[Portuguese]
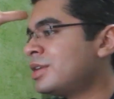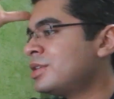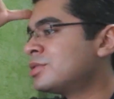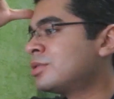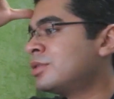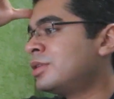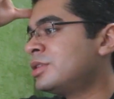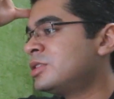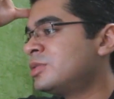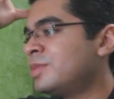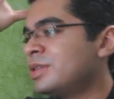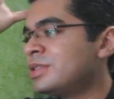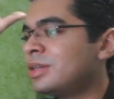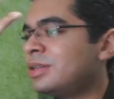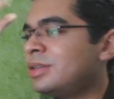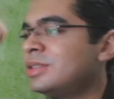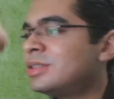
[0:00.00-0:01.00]
na Escola de
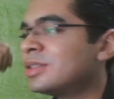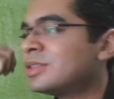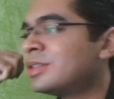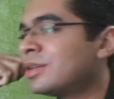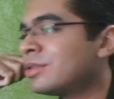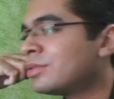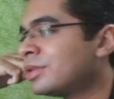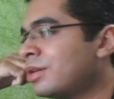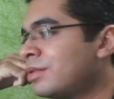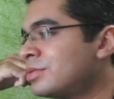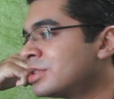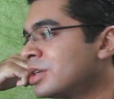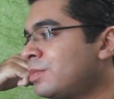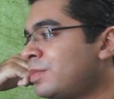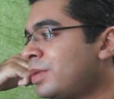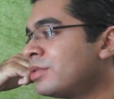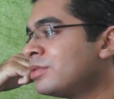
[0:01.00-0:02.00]
Especialistas da
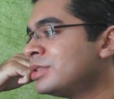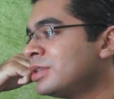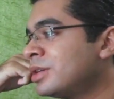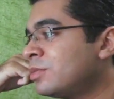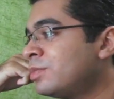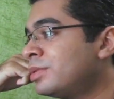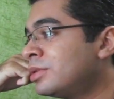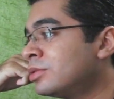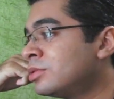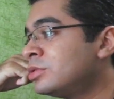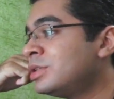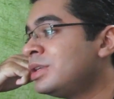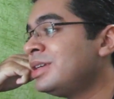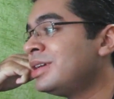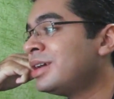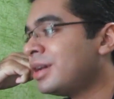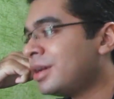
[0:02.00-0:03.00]
Aeronáutica para eu ser um piloto de
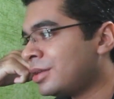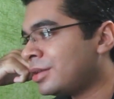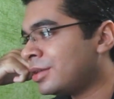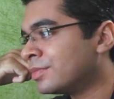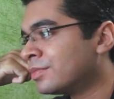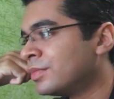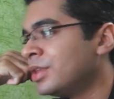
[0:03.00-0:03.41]
linha aérea?